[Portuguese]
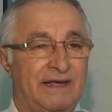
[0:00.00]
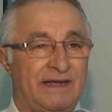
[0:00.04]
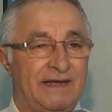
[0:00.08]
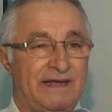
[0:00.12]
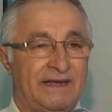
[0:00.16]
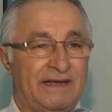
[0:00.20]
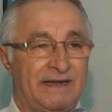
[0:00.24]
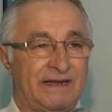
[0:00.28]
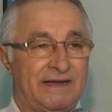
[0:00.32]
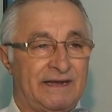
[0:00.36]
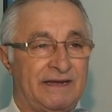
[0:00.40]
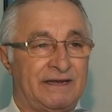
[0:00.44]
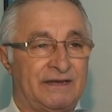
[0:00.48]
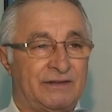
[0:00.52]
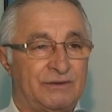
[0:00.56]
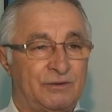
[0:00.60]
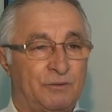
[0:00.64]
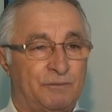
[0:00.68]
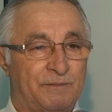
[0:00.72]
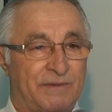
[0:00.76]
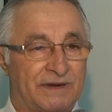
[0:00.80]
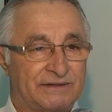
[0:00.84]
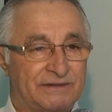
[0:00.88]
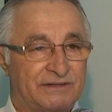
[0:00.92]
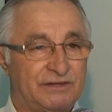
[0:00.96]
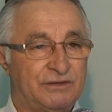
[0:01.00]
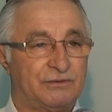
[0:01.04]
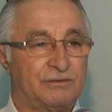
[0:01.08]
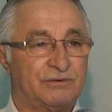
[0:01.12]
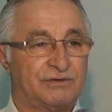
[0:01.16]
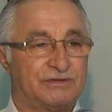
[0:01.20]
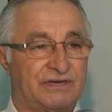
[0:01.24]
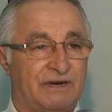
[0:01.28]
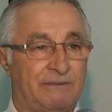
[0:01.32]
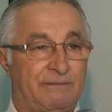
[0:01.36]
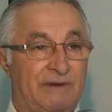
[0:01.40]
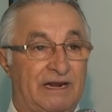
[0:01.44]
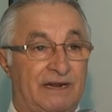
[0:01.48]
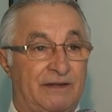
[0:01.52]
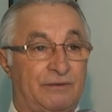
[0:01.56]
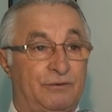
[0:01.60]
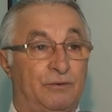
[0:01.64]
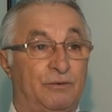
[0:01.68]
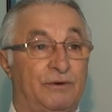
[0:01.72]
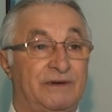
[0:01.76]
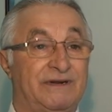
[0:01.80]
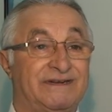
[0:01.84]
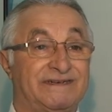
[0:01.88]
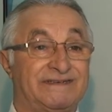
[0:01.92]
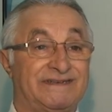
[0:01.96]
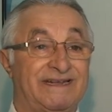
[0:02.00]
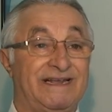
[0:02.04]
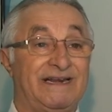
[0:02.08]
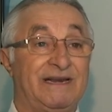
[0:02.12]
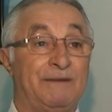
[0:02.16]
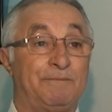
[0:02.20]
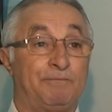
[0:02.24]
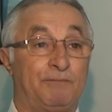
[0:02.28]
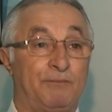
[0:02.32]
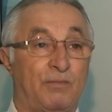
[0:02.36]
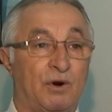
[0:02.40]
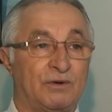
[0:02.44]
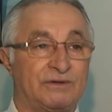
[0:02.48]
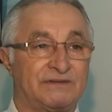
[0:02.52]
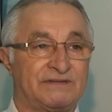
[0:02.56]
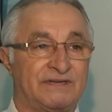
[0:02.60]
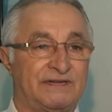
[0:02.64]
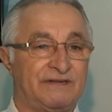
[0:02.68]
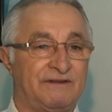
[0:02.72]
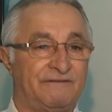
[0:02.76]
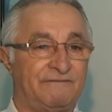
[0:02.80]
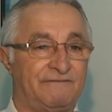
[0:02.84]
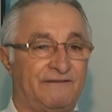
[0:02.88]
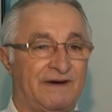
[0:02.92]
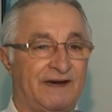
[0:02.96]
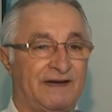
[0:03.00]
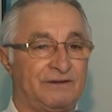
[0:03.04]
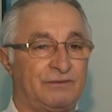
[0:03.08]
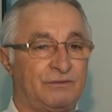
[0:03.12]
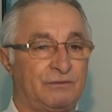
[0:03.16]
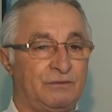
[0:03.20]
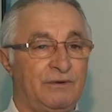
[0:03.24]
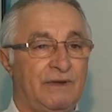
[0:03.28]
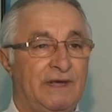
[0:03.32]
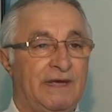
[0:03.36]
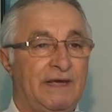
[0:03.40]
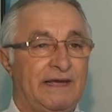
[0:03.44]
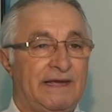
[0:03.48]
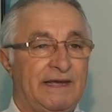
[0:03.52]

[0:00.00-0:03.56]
é, do Partido dos Trabalhadores ele possa, de fato,